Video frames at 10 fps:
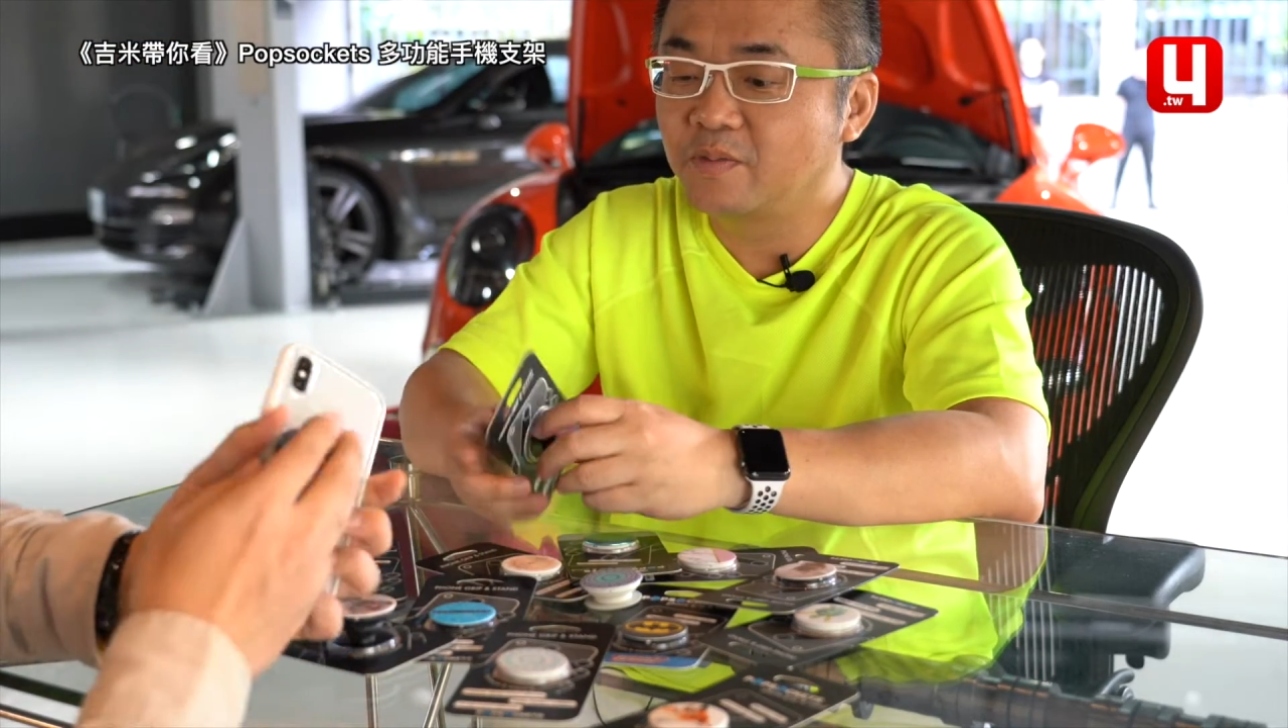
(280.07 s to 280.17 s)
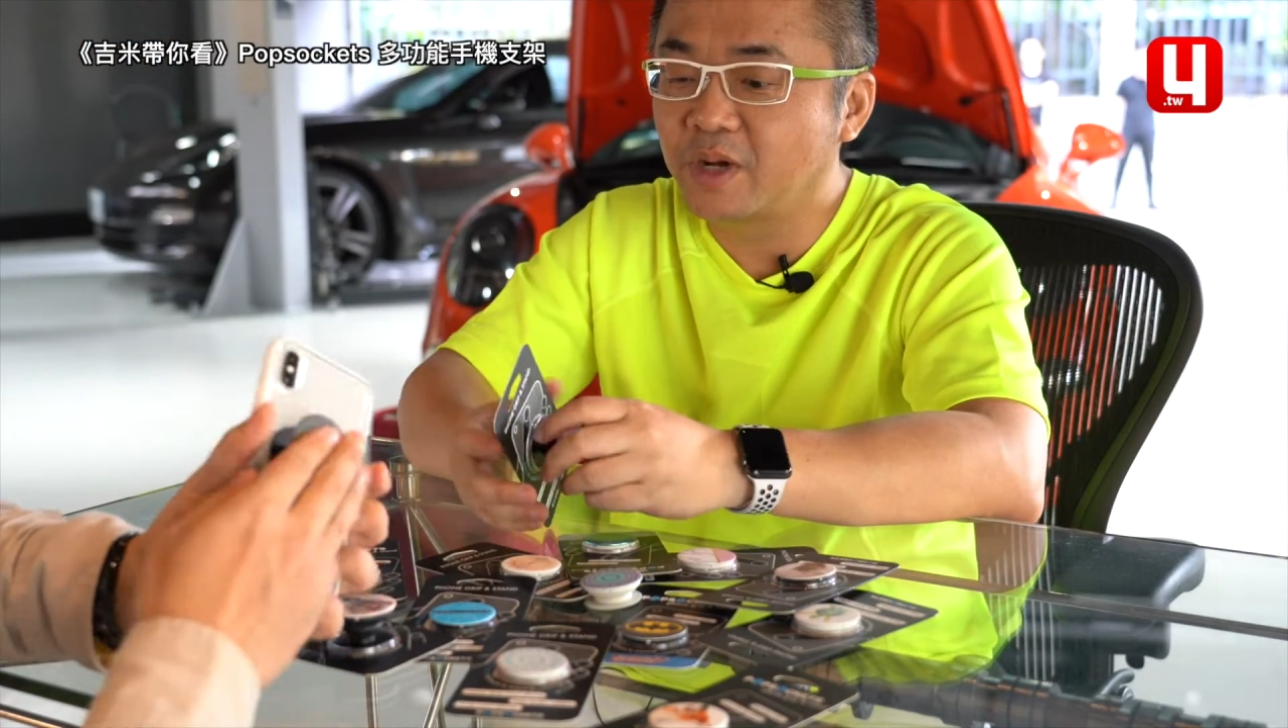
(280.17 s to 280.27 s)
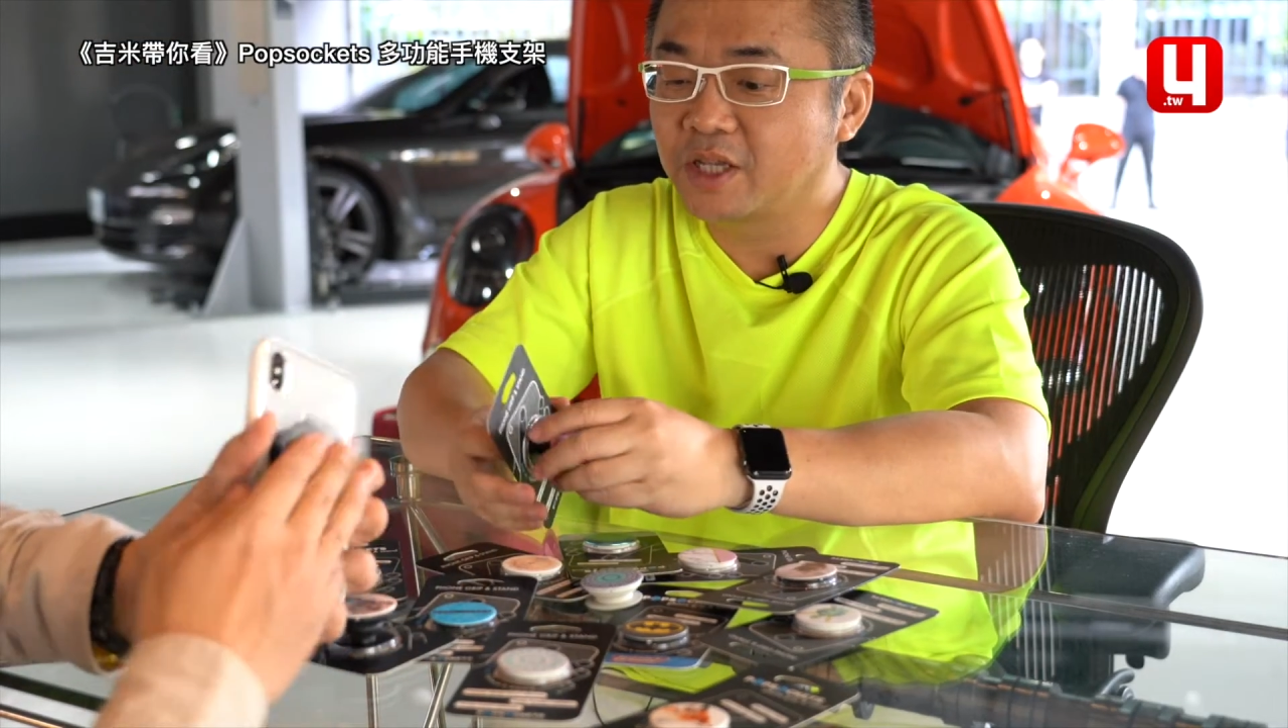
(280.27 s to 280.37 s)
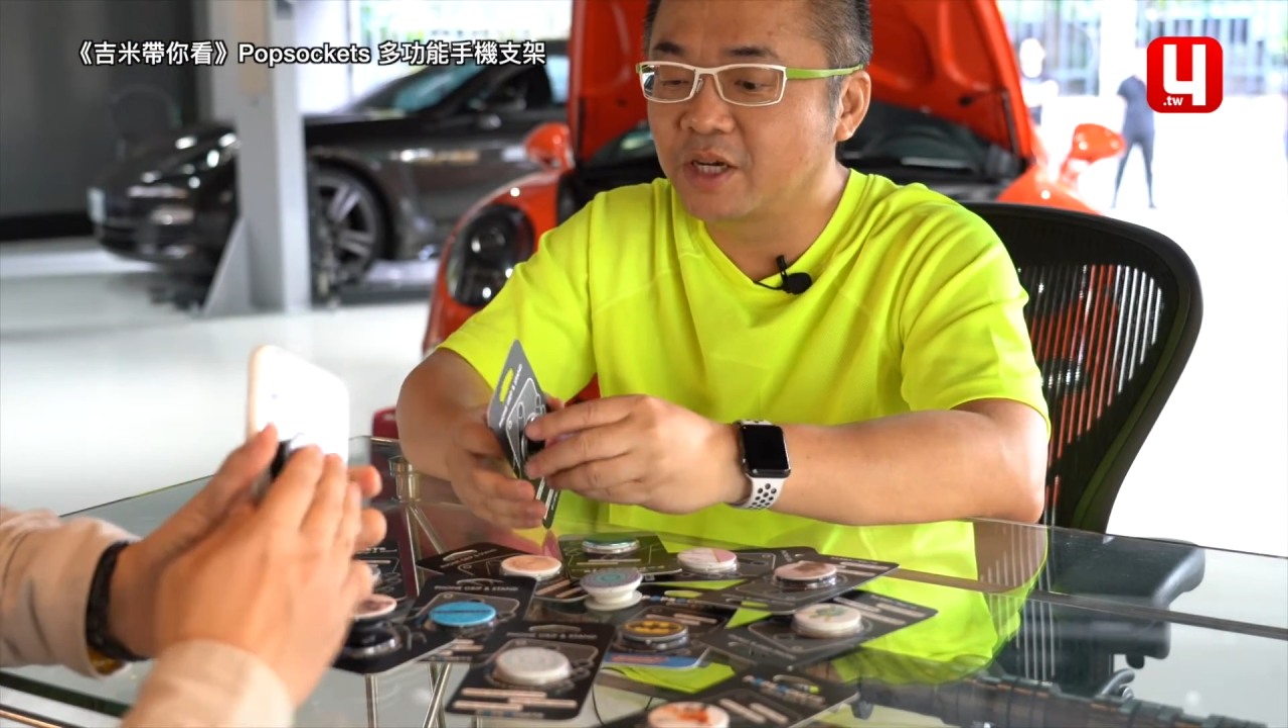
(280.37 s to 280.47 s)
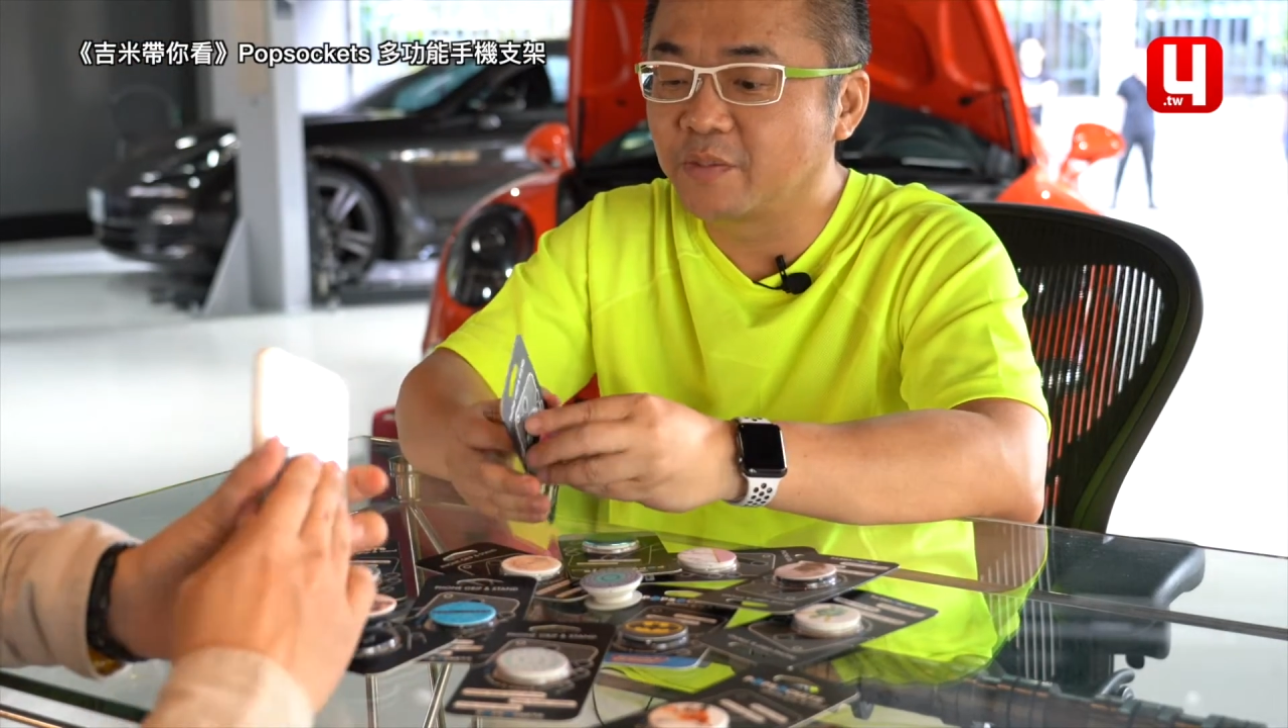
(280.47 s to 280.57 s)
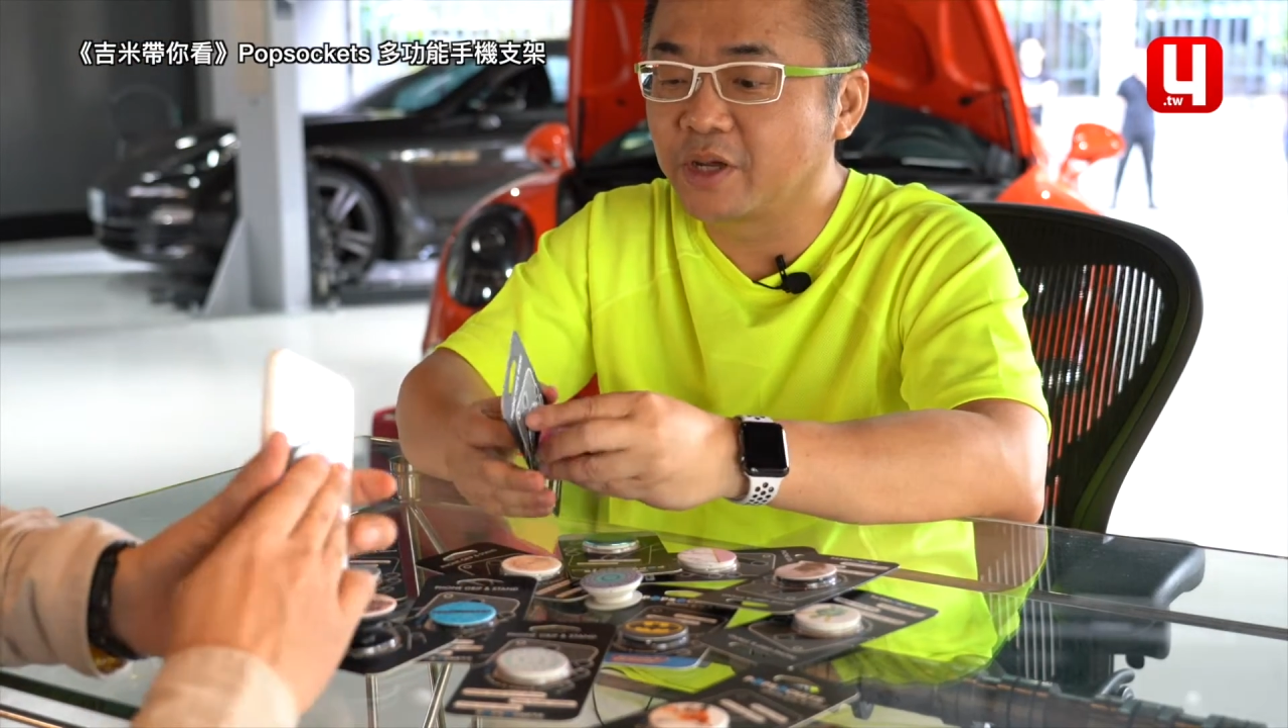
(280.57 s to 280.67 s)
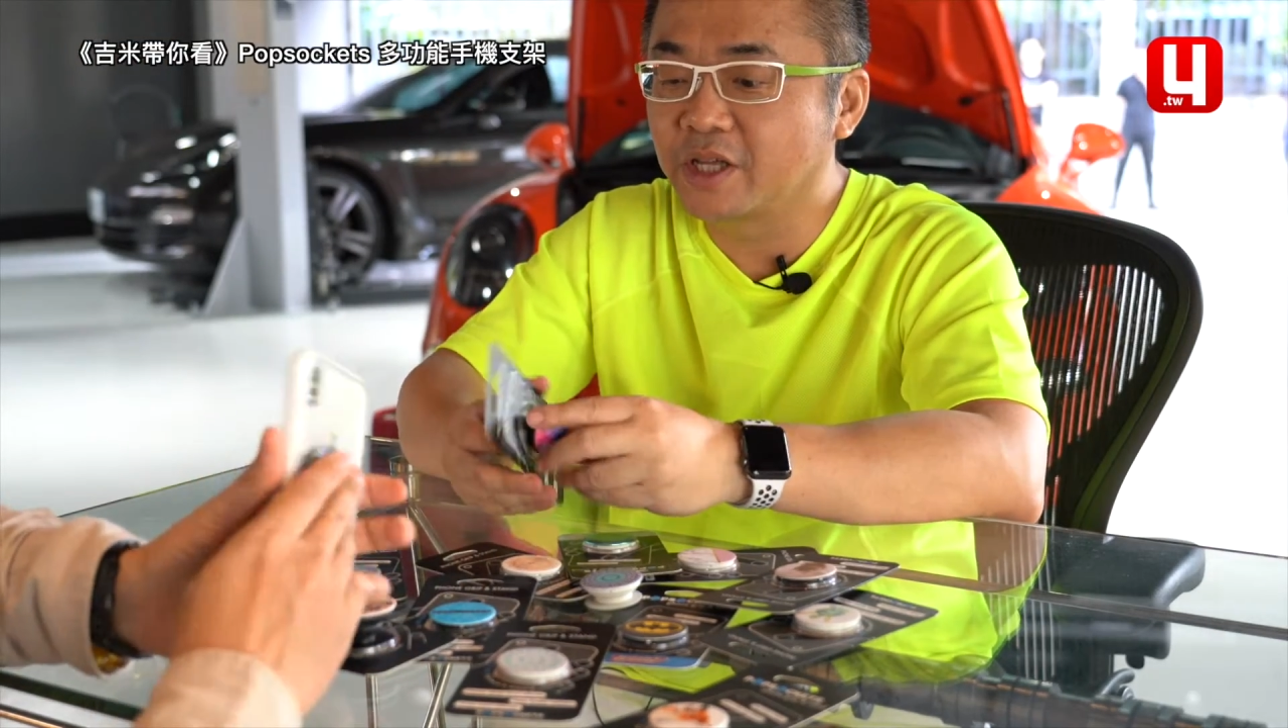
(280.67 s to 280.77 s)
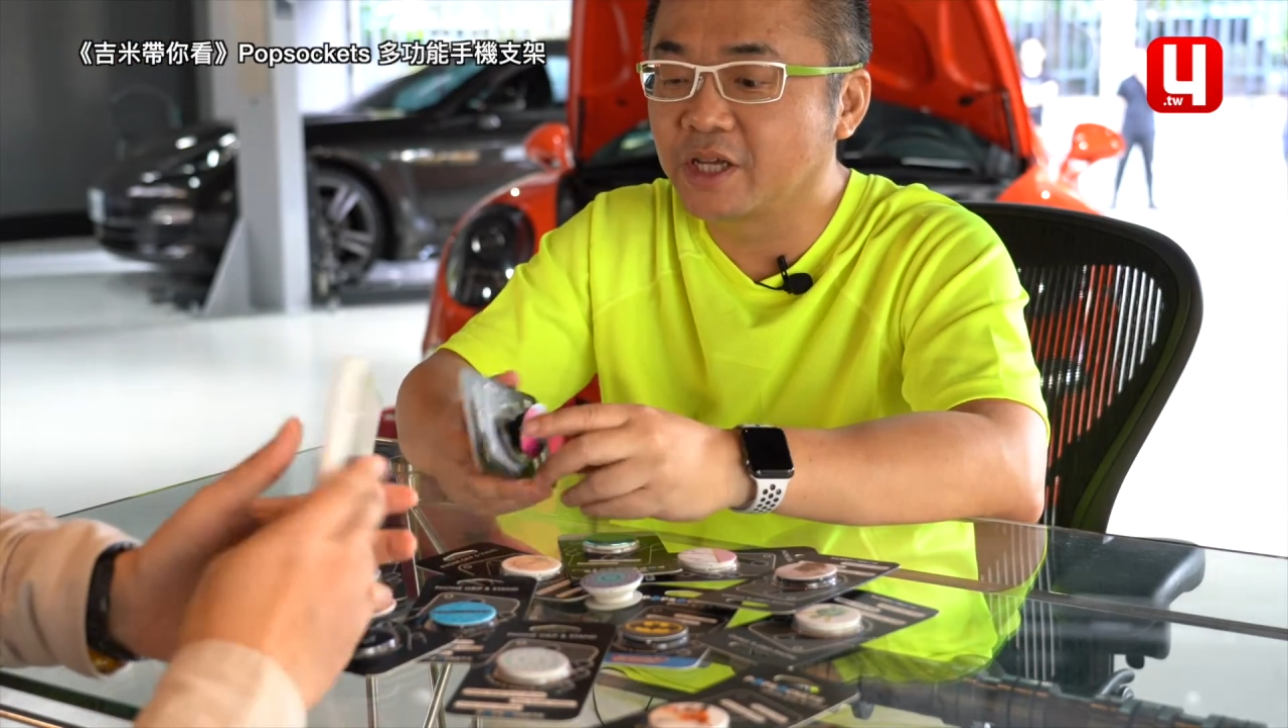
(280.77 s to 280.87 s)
蛮特别的